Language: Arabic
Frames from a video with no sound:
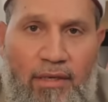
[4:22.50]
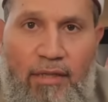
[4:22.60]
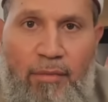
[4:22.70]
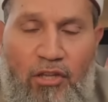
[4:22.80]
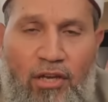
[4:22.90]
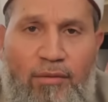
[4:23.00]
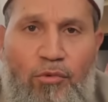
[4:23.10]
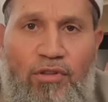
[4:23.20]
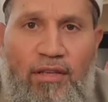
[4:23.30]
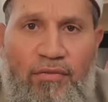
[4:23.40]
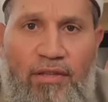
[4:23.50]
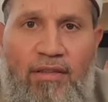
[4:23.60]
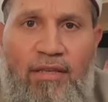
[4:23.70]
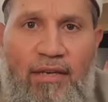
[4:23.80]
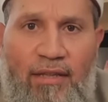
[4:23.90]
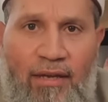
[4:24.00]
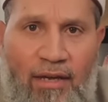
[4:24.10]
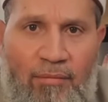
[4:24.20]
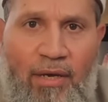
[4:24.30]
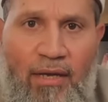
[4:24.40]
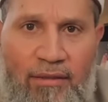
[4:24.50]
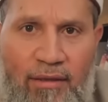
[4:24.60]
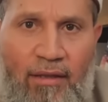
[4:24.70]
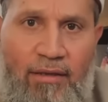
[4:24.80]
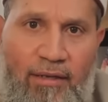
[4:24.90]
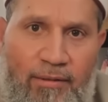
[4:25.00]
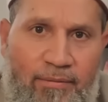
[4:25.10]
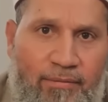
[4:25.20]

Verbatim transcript: المشهد مستفز الى ابعد درجه